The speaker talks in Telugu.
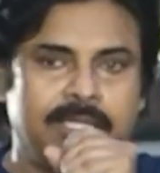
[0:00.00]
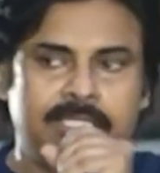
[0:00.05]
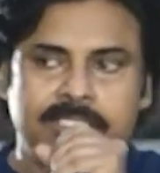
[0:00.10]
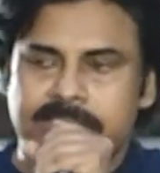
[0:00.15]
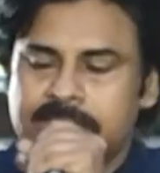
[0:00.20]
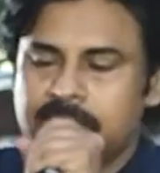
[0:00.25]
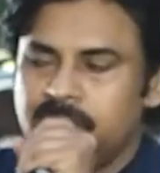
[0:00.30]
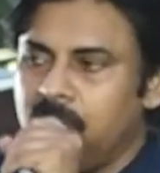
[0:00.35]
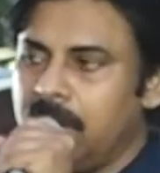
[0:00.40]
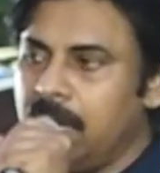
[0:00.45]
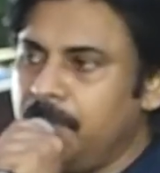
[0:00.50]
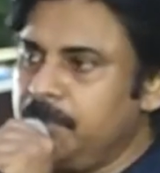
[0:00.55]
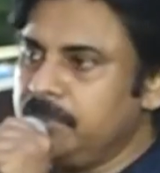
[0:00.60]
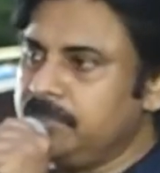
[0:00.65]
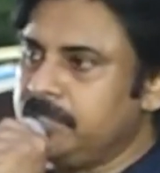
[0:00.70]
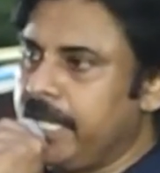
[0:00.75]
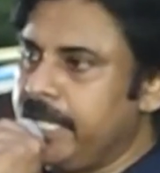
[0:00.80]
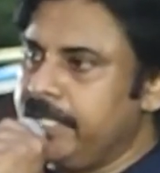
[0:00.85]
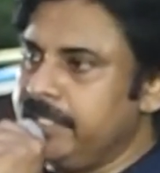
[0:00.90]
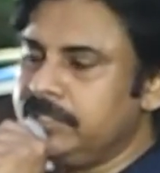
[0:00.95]

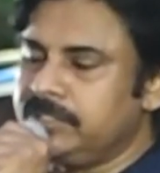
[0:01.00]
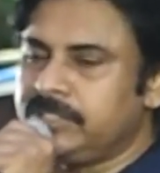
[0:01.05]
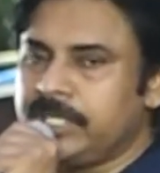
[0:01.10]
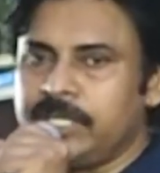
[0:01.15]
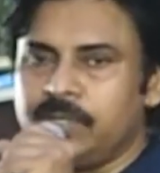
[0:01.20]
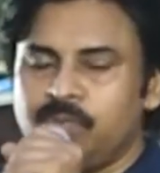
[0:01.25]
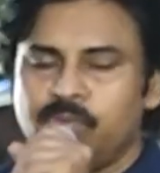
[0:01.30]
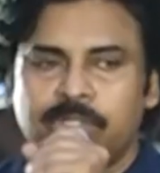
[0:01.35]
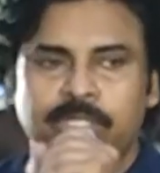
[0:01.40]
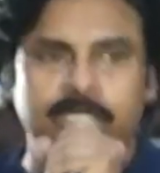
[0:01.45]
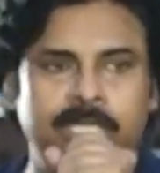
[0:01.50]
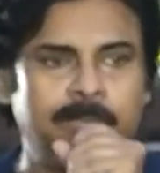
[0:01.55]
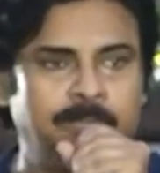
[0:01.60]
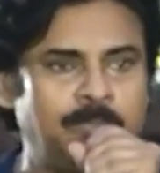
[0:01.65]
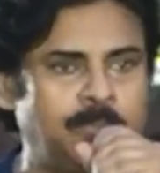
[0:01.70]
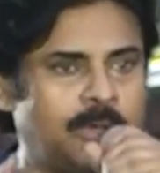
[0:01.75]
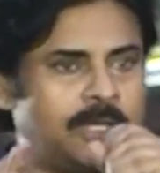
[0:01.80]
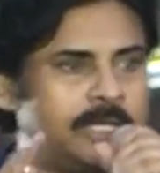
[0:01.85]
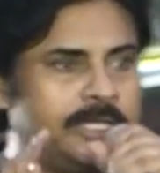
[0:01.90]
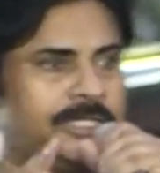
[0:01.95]
జవాబుదారీతనం ఉన్న
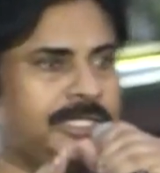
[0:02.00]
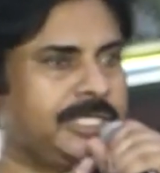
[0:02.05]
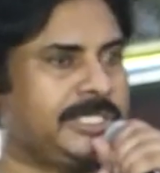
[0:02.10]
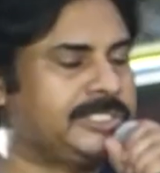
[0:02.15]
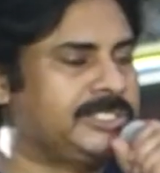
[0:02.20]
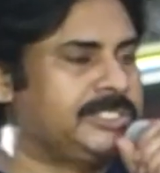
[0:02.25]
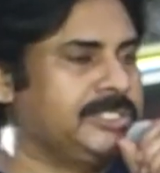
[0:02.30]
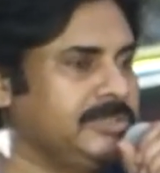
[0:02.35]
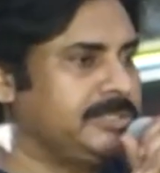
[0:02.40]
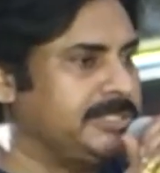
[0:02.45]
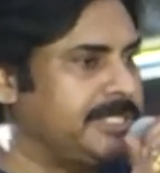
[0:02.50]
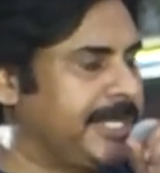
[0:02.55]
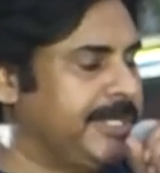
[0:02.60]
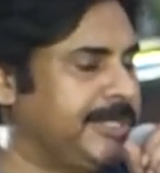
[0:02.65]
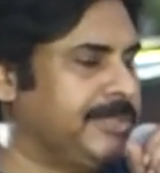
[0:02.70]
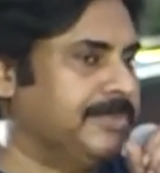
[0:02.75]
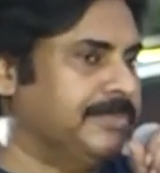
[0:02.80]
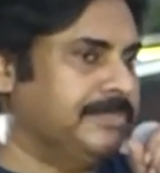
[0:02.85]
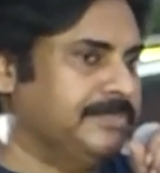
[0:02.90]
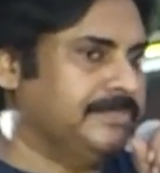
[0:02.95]
పాలిటిక్స్ చేయడం